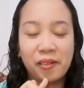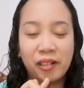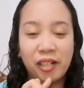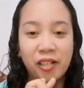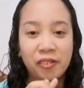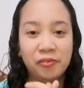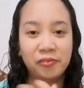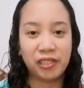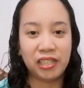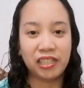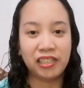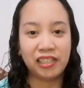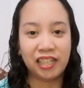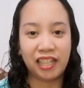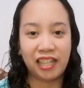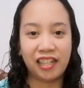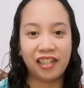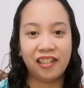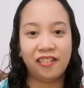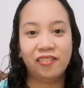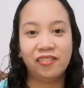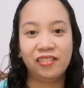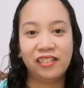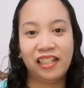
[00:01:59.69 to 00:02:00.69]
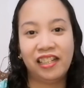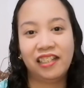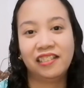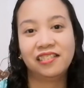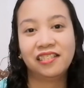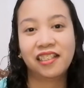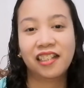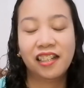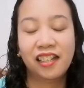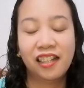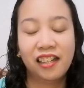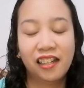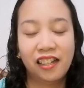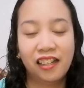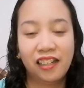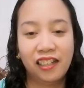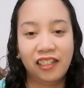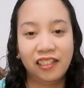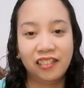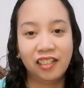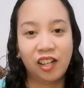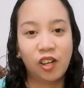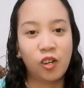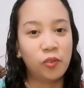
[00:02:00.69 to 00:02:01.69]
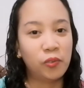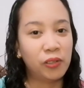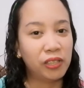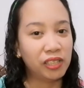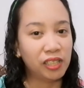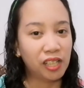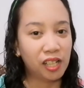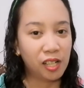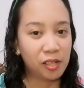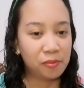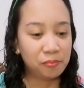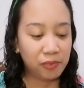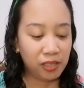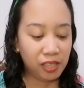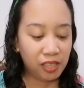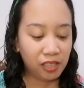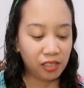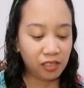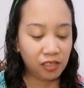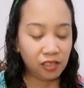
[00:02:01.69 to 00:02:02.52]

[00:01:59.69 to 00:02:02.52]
Cavite ulit. Eh, nakauwi na kami